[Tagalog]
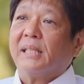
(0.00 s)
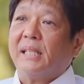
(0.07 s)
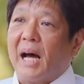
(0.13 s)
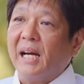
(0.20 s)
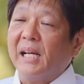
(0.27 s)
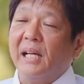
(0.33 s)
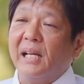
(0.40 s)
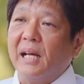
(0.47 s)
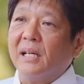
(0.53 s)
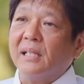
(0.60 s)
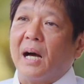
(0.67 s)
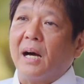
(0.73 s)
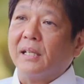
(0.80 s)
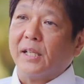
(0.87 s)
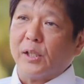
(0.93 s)
Dahil ang
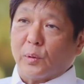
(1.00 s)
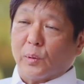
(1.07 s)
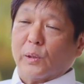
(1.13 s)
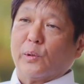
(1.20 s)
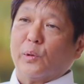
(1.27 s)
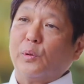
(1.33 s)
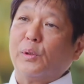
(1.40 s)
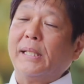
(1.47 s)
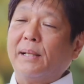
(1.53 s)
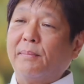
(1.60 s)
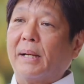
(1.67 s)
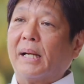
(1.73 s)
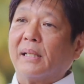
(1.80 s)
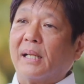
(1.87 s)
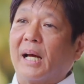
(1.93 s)
agrikultura
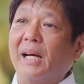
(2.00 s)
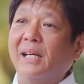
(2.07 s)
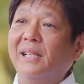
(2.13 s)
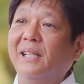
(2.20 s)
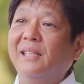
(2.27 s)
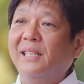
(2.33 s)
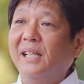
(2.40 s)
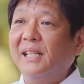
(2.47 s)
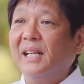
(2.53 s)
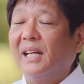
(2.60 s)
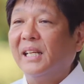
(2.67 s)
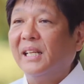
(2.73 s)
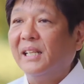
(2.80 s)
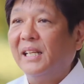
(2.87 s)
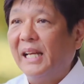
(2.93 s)
naman ay hindi
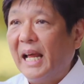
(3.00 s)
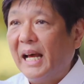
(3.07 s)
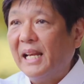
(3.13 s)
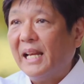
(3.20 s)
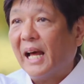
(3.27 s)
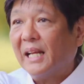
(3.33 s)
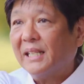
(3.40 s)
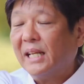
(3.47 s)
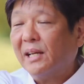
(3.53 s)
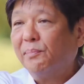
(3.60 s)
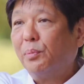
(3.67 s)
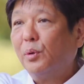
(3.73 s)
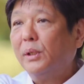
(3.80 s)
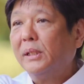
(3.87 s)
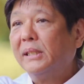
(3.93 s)
nangingilala
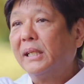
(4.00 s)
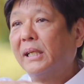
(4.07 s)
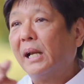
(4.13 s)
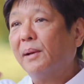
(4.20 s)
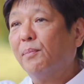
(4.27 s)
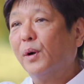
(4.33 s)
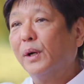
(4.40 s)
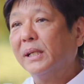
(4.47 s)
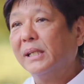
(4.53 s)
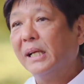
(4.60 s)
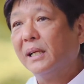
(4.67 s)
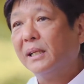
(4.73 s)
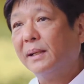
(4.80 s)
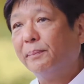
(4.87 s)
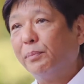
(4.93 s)
ng political
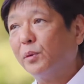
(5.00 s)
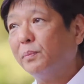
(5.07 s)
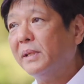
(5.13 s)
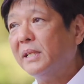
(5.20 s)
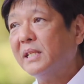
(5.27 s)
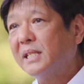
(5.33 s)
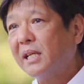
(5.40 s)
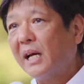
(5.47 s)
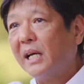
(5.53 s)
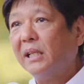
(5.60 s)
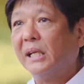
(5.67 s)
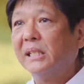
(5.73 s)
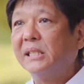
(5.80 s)
border ng probinsya, ng